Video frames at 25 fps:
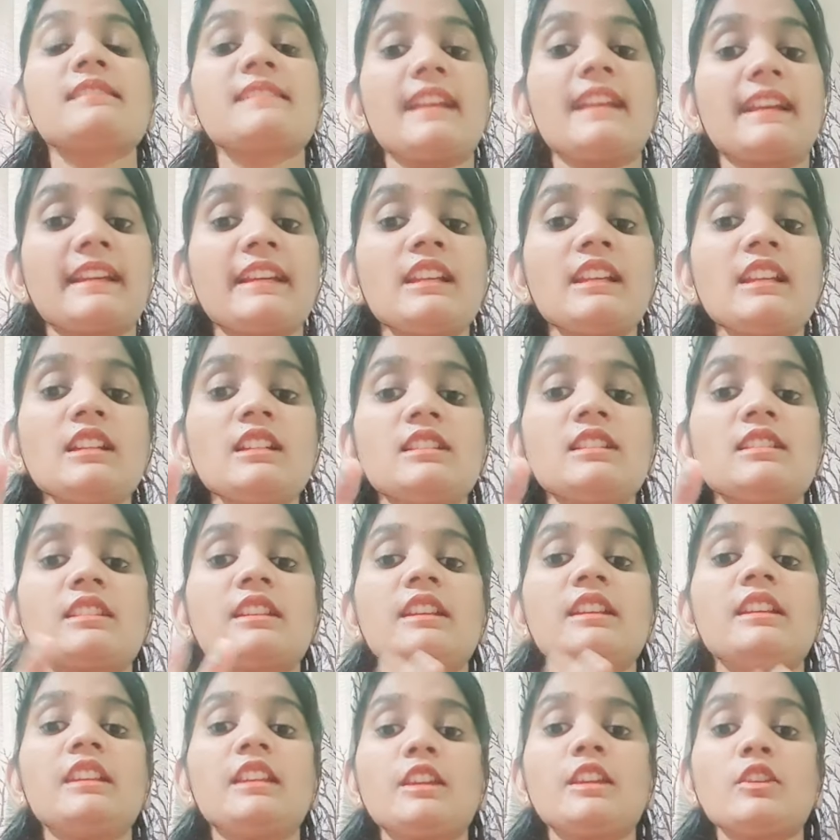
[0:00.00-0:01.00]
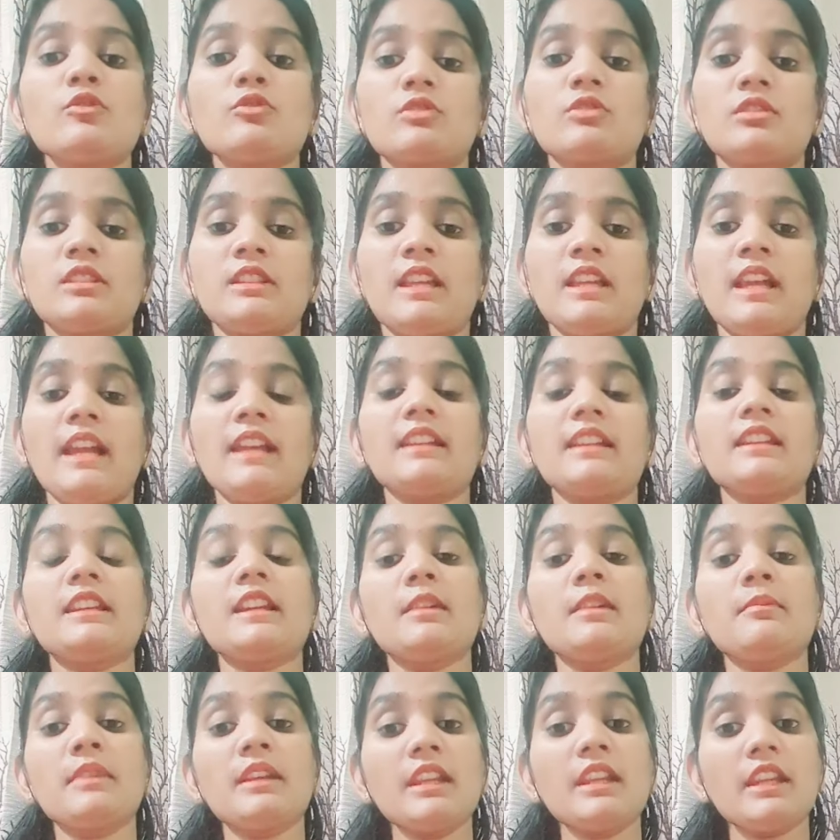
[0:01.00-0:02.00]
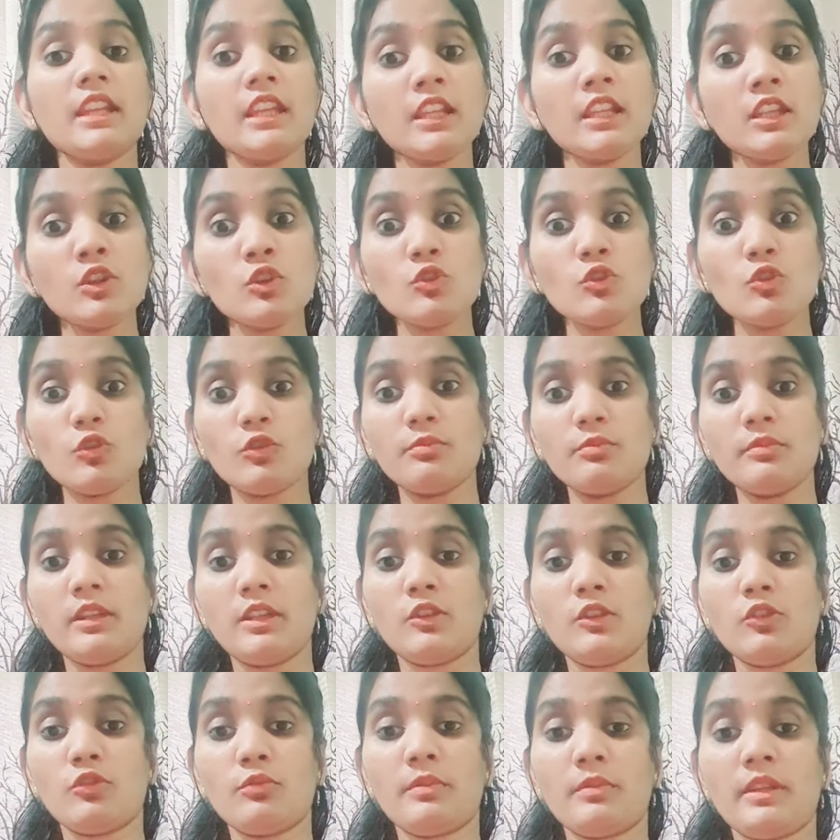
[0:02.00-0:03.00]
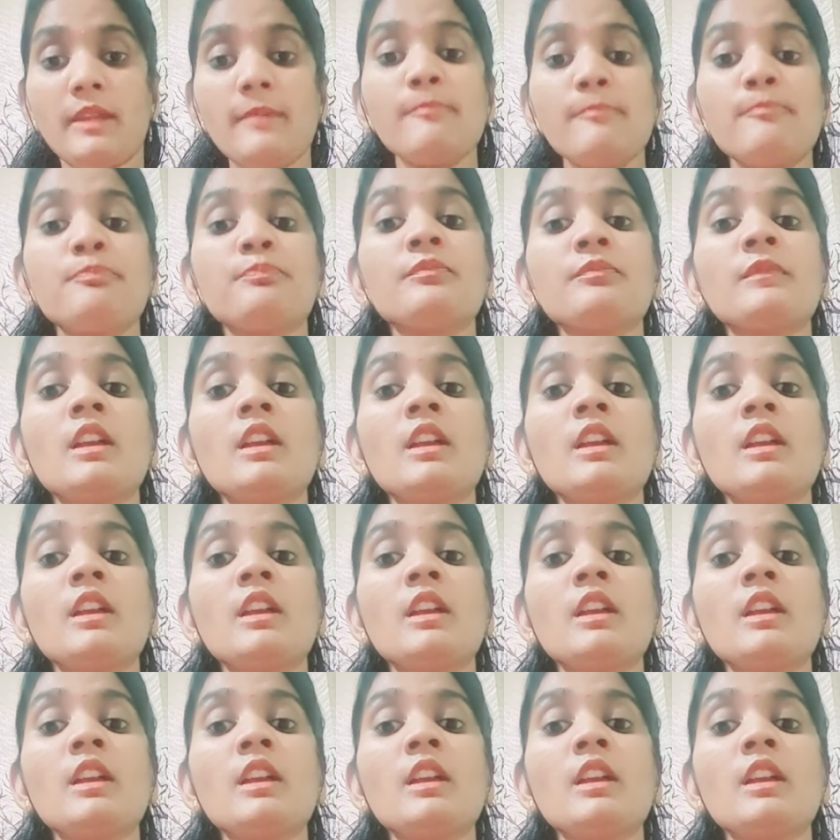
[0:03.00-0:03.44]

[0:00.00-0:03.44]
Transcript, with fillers: सेकेंड गलती ये होती है कि हमें इन दो महीनों में